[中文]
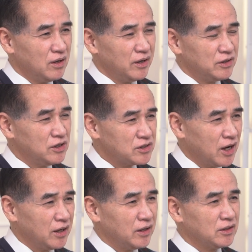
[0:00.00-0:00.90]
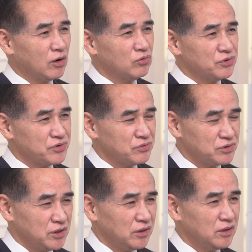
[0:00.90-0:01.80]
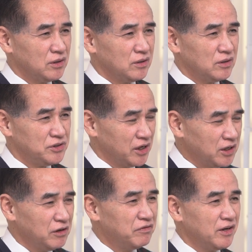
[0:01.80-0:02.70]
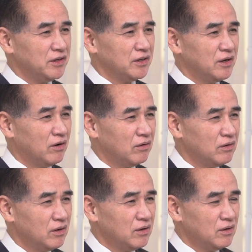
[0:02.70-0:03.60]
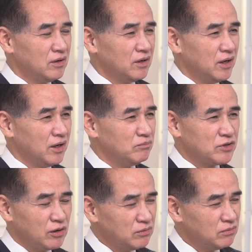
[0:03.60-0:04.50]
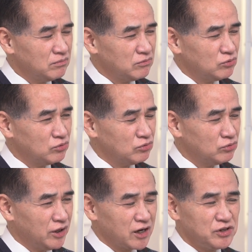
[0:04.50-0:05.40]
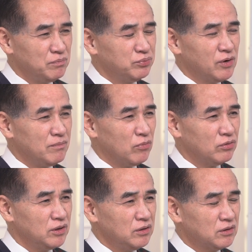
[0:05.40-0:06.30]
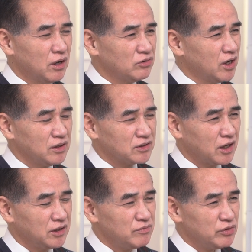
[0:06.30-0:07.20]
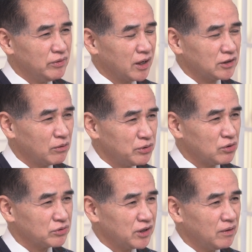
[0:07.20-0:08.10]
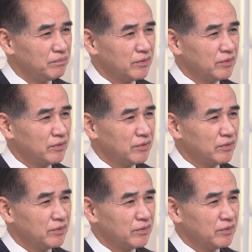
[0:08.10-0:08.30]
诶，这三个逃过死刑的嫌疑犯人哈，诶，唔知有有良心不安无？你透早两三点就有人到要冲杀。